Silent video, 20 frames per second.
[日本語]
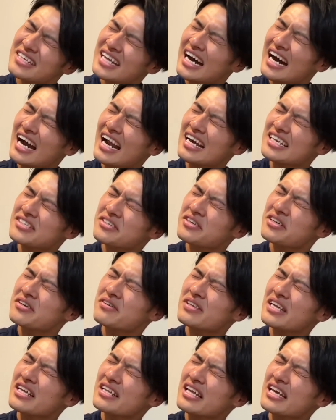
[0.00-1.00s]
だからそれを
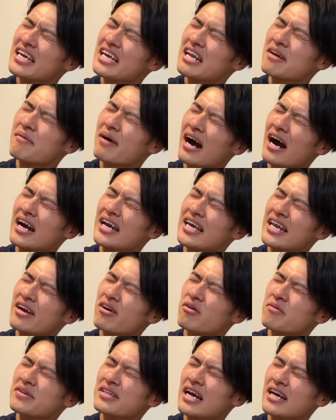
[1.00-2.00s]
ね、できれば入れ
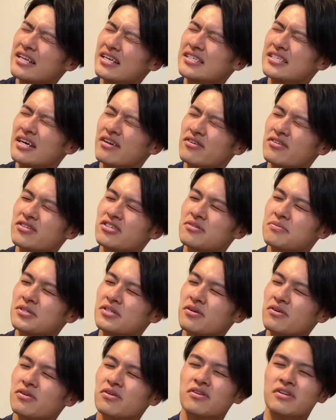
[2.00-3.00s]
込みたいんですけど、YouTube
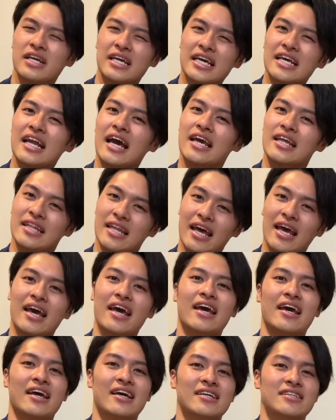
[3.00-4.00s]
そういうことできないんで、
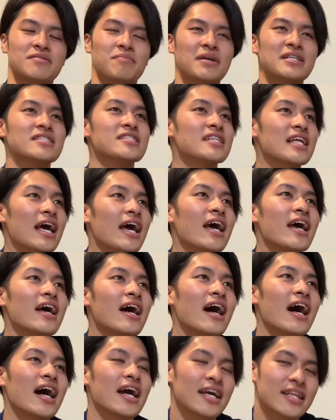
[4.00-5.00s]
はい。別で
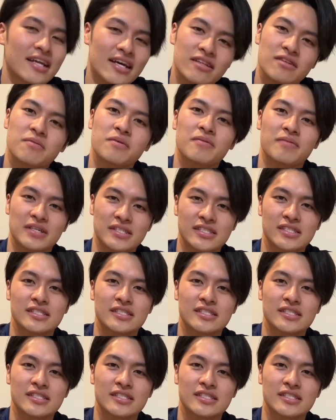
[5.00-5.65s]
あげたいと思います。